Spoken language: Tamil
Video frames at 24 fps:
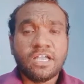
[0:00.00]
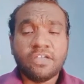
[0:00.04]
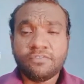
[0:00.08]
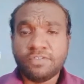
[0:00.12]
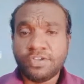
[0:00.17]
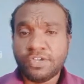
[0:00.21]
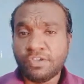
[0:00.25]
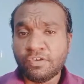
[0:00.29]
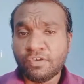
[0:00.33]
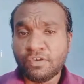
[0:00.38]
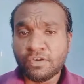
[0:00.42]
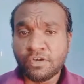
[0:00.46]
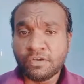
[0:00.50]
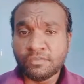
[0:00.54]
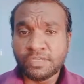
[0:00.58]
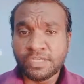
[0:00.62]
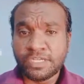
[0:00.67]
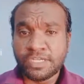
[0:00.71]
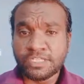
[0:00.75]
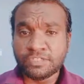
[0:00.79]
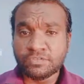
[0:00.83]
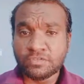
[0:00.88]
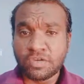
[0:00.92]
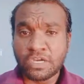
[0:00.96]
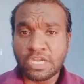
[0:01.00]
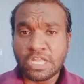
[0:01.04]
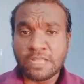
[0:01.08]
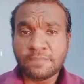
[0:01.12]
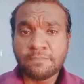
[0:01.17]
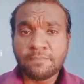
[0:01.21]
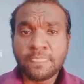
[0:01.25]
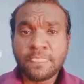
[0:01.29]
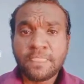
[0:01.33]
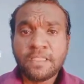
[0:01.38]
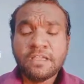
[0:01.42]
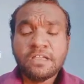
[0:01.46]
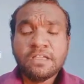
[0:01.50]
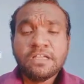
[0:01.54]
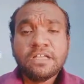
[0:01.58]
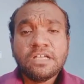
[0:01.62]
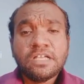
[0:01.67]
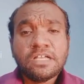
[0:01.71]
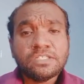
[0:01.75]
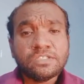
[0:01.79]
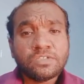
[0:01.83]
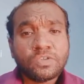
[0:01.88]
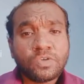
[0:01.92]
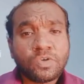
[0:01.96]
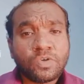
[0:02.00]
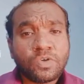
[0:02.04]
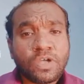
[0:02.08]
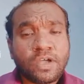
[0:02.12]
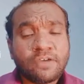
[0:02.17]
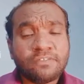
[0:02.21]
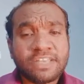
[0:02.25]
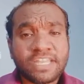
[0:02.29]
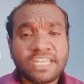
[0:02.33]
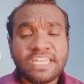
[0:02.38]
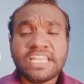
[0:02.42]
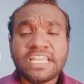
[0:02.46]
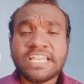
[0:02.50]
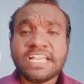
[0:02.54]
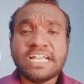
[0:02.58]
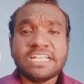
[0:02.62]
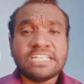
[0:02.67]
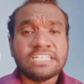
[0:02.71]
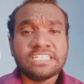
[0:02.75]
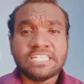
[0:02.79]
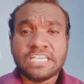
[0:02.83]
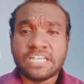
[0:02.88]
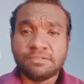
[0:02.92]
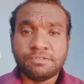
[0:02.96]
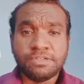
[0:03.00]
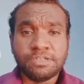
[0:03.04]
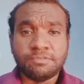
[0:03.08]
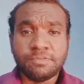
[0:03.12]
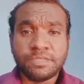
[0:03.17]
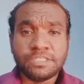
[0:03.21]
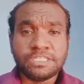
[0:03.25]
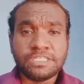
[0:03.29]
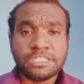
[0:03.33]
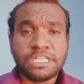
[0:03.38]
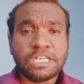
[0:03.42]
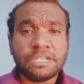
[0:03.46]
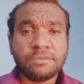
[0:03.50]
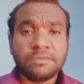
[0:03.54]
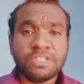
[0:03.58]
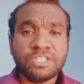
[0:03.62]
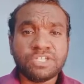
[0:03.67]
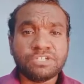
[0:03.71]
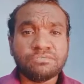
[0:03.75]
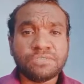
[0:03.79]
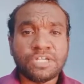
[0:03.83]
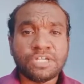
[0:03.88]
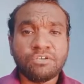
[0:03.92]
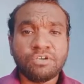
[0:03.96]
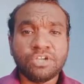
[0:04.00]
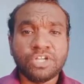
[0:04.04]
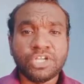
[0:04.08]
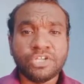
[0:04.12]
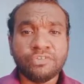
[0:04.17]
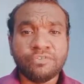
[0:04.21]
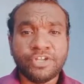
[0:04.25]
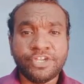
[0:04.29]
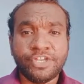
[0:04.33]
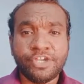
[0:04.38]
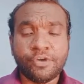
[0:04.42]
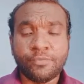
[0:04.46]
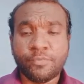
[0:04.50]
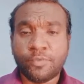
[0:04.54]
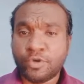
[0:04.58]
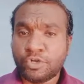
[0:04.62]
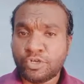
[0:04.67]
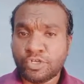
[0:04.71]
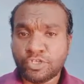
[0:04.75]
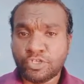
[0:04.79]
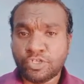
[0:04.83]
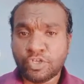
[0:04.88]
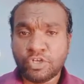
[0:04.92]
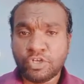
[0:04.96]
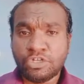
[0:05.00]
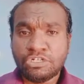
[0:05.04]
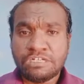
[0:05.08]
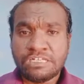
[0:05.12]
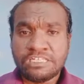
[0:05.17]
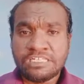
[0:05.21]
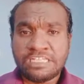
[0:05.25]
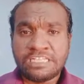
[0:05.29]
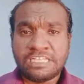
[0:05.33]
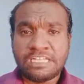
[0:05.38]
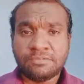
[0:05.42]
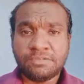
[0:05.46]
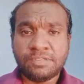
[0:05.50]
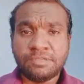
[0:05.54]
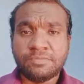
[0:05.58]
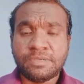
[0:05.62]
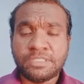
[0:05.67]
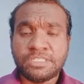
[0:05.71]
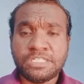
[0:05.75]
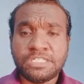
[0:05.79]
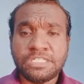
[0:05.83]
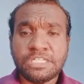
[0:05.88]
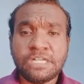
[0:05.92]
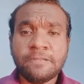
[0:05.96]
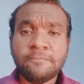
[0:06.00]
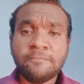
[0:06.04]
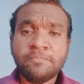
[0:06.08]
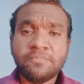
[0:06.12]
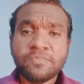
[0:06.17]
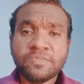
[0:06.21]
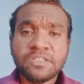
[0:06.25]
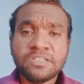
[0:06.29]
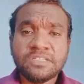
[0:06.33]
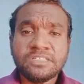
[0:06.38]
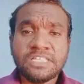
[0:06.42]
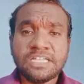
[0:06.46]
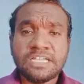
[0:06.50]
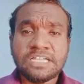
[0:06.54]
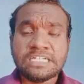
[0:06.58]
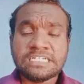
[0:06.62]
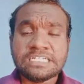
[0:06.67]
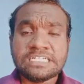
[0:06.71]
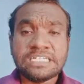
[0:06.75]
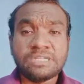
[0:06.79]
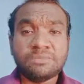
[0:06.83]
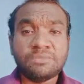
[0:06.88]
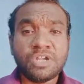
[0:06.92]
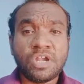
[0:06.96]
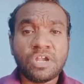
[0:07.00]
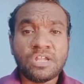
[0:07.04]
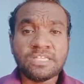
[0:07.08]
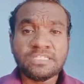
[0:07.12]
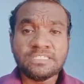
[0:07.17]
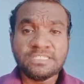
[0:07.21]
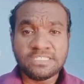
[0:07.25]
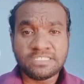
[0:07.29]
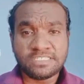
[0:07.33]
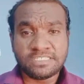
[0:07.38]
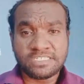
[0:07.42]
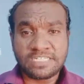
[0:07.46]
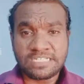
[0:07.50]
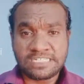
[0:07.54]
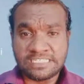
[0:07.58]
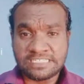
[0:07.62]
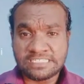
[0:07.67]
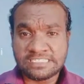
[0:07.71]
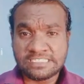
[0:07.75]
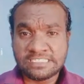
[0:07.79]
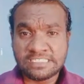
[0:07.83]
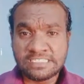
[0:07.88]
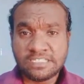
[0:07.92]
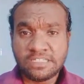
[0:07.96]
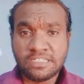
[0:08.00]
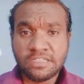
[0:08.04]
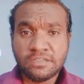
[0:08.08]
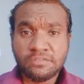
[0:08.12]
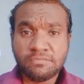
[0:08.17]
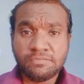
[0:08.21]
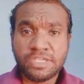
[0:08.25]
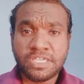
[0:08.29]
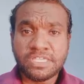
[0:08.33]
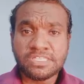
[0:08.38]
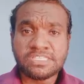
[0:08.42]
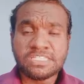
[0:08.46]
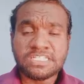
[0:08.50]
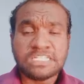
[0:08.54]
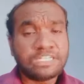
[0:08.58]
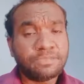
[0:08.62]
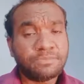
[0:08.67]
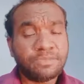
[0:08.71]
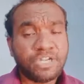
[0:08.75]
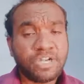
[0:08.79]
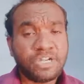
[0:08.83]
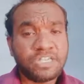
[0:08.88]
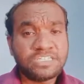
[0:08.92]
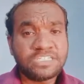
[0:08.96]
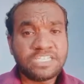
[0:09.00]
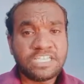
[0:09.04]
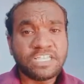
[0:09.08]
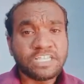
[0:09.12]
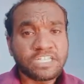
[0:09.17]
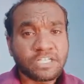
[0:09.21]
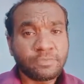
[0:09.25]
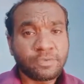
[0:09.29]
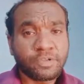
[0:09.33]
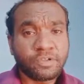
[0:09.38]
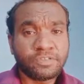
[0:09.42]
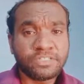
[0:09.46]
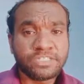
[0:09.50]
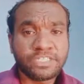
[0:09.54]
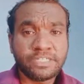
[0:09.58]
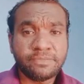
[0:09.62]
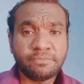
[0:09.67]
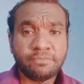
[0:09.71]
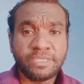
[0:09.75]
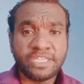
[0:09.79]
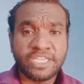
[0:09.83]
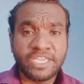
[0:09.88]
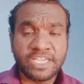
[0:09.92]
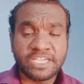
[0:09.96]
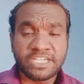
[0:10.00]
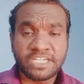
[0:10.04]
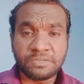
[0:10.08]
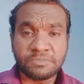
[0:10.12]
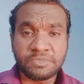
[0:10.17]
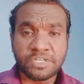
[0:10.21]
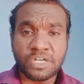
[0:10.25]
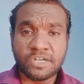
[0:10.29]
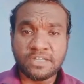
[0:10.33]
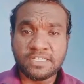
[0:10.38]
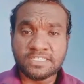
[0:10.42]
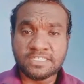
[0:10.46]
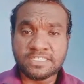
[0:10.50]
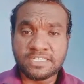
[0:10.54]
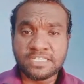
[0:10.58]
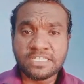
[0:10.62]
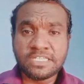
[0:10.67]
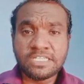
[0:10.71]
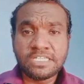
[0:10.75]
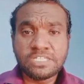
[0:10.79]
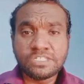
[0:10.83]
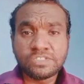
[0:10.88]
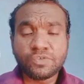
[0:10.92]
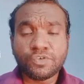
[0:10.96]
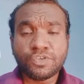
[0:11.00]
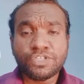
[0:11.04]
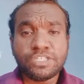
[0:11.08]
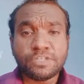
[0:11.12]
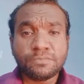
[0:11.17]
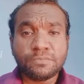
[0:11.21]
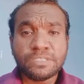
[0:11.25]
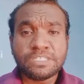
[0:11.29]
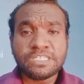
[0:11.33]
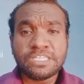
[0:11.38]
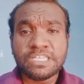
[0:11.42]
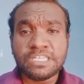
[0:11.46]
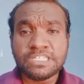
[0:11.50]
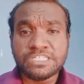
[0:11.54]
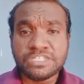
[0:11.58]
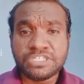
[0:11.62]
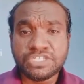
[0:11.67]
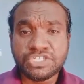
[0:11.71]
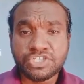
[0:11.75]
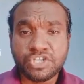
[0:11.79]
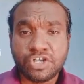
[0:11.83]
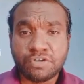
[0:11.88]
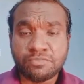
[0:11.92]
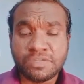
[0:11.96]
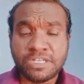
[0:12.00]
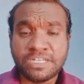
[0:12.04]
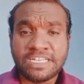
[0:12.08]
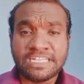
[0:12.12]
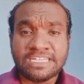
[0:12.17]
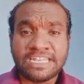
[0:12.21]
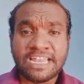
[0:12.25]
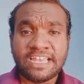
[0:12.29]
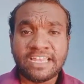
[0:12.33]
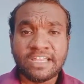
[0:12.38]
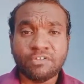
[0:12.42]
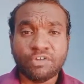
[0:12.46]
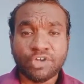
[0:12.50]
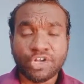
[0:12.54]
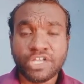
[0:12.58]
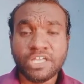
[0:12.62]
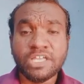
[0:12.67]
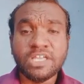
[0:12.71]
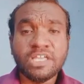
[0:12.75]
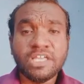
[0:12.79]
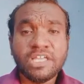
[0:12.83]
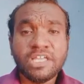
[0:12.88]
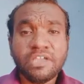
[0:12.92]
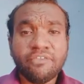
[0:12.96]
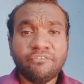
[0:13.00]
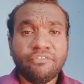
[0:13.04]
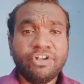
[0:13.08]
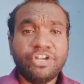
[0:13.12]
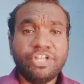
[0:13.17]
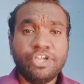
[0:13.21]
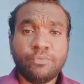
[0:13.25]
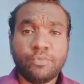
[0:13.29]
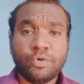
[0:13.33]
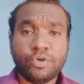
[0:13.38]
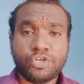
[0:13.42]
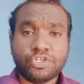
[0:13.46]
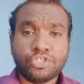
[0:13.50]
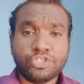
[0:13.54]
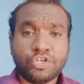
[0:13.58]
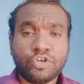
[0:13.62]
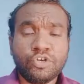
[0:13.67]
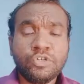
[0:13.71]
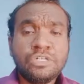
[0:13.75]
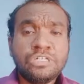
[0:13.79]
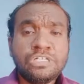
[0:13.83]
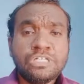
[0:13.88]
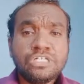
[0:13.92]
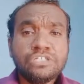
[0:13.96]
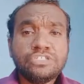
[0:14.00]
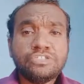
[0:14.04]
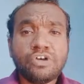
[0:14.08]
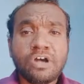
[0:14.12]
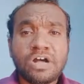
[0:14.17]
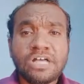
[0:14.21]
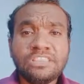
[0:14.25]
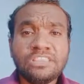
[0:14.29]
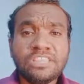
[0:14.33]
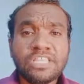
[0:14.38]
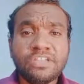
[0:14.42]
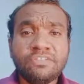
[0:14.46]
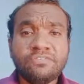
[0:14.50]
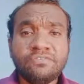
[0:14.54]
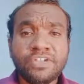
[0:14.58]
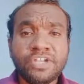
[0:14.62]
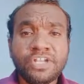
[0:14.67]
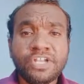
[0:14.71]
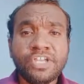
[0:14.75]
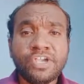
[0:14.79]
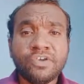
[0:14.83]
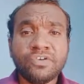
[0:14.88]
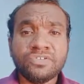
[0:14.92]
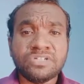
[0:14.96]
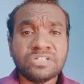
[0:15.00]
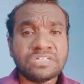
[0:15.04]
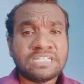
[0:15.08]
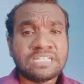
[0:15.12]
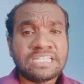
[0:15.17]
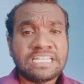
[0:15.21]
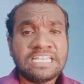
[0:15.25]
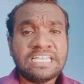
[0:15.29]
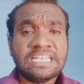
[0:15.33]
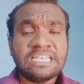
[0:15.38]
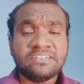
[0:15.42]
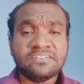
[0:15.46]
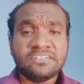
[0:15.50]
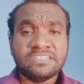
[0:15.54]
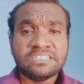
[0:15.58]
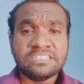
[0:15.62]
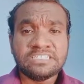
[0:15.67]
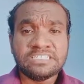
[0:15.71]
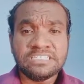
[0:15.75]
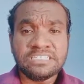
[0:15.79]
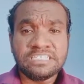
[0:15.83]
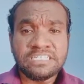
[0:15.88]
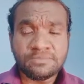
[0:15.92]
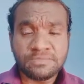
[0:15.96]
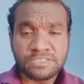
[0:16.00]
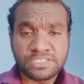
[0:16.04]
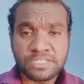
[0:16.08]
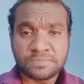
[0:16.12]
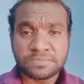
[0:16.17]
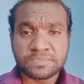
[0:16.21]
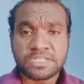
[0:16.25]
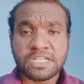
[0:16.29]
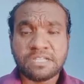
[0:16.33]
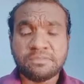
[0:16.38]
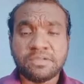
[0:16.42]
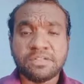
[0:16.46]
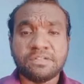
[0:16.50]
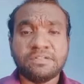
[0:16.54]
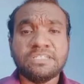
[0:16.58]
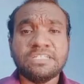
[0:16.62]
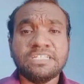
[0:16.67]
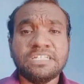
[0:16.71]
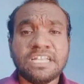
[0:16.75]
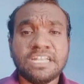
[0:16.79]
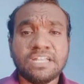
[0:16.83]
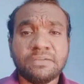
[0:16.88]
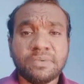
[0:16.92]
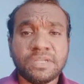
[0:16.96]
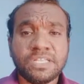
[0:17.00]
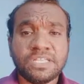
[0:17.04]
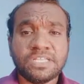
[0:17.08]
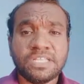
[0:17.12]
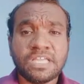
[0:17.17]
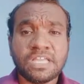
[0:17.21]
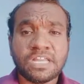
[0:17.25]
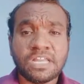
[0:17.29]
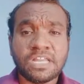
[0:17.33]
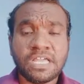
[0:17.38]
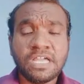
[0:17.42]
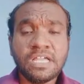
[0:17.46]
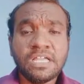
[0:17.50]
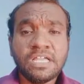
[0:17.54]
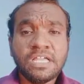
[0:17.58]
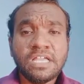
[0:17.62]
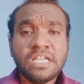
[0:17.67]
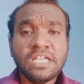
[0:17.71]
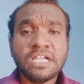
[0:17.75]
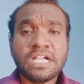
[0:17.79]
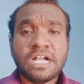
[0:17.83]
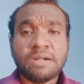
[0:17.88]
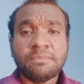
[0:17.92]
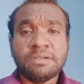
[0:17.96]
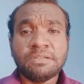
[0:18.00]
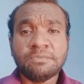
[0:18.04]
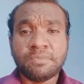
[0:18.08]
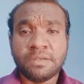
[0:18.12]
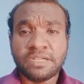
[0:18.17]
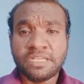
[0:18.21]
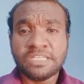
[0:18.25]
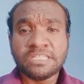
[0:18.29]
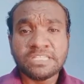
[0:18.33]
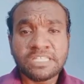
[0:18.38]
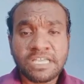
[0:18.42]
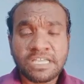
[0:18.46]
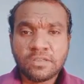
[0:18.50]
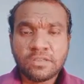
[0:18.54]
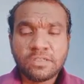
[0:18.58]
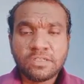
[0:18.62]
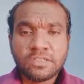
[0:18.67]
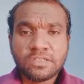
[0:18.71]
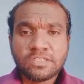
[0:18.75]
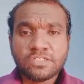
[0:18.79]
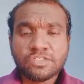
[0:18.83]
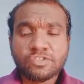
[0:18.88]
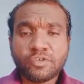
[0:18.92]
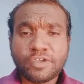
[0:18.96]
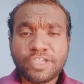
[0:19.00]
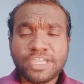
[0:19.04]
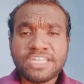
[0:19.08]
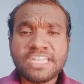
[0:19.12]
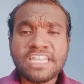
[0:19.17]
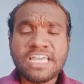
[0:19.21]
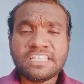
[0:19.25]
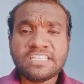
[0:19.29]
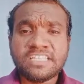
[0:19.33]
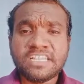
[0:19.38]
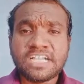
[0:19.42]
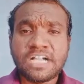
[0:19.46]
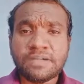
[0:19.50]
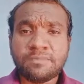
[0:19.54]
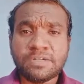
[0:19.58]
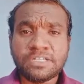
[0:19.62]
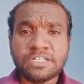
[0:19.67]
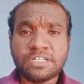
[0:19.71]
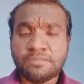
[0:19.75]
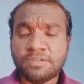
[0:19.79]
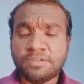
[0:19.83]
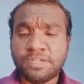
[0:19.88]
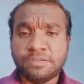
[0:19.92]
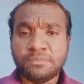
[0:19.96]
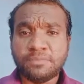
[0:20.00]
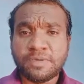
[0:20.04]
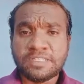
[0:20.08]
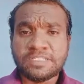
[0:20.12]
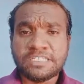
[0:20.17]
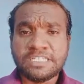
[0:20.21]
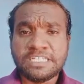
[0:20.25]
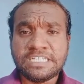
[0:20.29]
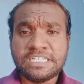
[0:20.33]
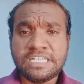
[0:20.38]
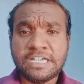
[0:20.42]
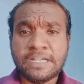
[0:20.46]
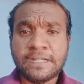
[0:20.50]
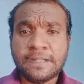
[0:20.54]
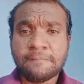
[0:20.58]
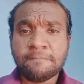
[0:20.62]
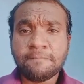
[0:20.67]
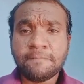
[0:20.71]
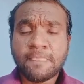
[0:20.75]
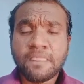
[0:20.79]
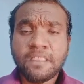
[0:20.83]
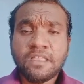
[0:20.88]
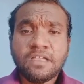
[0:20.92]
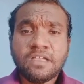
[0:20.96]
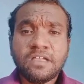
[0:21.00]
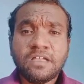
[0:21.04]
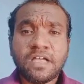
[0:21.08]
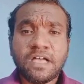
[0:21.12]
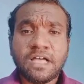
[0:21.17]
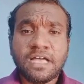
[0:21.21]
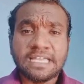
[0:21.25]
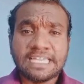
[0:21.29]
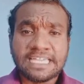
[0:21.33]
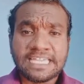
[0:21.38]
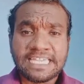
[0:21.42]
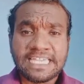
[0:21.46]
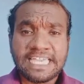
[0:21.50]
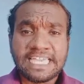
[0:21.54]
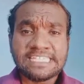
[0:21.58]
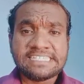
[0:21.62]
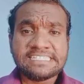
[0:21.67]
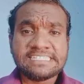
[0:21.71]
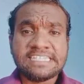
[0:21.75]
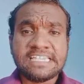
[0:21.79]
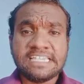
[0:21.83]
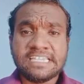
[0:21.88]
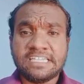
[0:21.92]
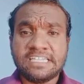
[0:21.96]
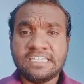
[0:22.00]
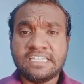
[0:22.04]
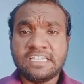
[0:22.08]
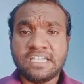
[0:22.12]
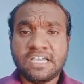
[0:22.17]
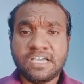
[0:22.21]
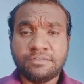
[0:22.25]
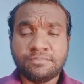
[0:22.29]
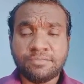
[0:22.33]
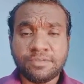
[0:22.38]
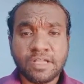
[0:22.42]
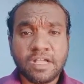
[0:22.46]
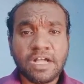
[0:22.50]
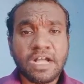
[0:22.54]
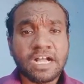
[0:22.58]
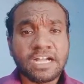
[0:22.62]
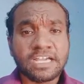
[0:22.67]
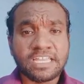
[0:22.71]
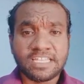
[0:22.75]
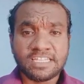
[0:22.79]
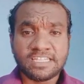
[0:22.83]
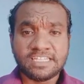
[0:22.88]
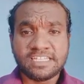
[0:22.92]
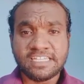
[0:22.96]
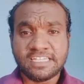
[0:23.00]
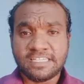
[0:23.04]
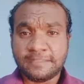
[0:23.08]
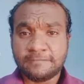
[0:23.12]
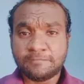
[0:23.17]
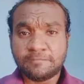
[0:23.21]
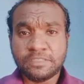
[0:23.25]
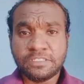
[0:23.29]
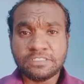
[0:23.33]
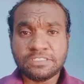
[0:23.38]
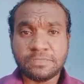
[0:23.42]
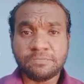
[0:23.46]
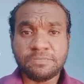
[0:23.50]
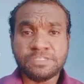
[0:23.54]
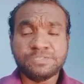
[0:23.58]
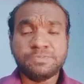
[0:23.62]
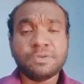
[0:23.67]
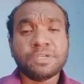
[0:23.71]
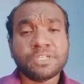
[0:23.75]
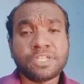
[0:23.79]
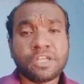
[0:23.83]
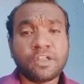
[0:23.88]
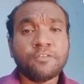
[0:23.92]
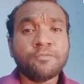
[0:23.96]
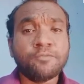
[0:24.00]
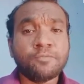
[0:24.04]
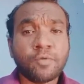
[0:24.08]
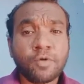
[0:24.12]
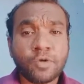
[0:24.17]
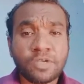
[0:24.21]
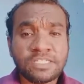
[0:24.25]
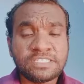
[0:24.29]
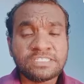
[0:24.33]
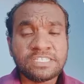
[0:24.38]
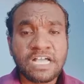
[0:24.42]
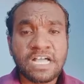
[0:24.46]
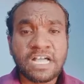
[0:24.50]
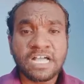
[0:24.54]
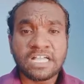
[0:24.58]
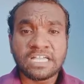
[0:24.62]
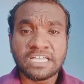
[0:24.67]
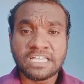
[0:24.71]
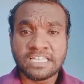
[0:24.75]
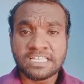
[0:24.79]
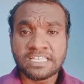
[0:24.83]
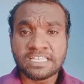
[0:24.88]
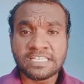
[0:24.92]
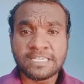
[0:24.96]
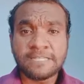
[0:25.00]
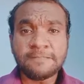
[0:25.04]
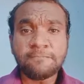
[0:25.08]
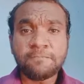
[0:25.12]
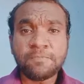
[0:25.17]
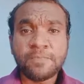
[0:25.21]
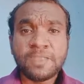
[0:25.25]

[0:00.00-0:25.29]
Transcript: வீடியோ அப்படின்னே சொல்லலாம் ஸோ அவர் என்ன கேட்டிருந்தார் அப்படின்னு பார்த்தீங்கன்னா நம்ம இதுக்கு முன்னாடி ஒரு வீடியோ போட்டிருந்தோம் அது என்ன அப்படின்னு பார்த்தீங்கன்னா இந்த கிரிமினாலஜி ஸ்டடீஸ் பிஎஸ்சி கிரிமினாலஜி அதுக்கப்புறம் வந்துட்டு பிஏ கிரிமினாலஜி ஸோ இதை பற்றி என்ன செஞ்சிருந்தோம் அப்படின்னா டீட்டெயிலாக ஒரு வீடியோ போட்டிருந்தோம் ஸோ அந்த வீடியோவுக்கு கீழே வந்துட்டு நம்ம சப்ஸ்கிரைபர் வந்துட்டு என்ன பண்ணியிருந்தாருன்னா கமெண்ட் பண்ணியிருந்தாரு ஸோ என்ன அந்த கமெண்ட் அப்படின்னு பார்த்தீங்கன்னா எஸ்ஐ அப் ஆகிறதுக்கு சப் இன்ஸ்பெக்டர் ஆஃப் போலீஸ் ஆகிறதுக்கு